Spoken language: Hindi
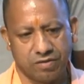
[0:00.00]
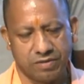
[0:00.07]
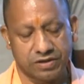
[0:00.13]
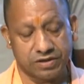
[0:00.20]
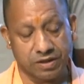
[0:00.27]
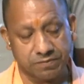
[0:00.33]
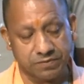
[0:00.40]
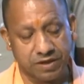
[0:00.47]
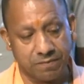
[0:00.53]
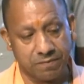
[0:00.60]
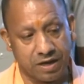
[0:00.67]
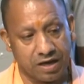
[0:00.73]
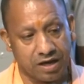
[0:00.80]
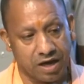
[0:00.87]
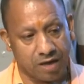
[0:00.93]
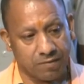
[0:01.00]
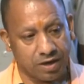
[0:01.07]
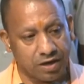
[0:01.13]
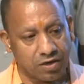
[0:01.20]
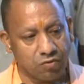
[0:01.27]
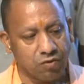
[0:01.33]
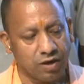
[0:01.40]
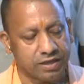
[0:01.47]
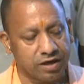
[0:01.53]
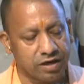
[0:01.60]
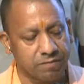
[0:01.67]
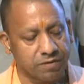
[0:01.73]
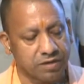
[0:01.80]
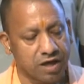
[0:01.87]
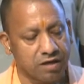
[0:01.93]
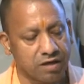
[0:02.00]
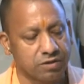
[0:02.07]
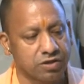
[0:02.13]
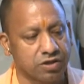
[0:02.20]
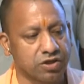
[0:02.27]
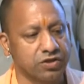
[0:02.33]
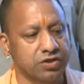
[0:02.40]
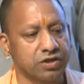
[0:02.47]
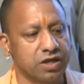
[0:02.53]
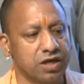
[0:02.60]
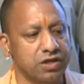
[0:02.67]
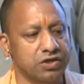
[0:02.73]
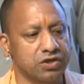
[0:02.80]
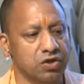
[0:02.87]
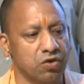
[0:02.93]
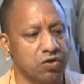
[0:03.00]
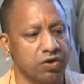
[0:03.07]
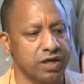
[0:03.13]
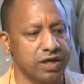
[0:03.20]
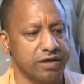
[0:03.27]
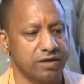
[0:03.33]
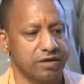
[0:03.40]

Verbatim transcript: मैं सबसे पहले आभारी हूं आदरणीय प्रधानमंत्री जी का जिन्होंने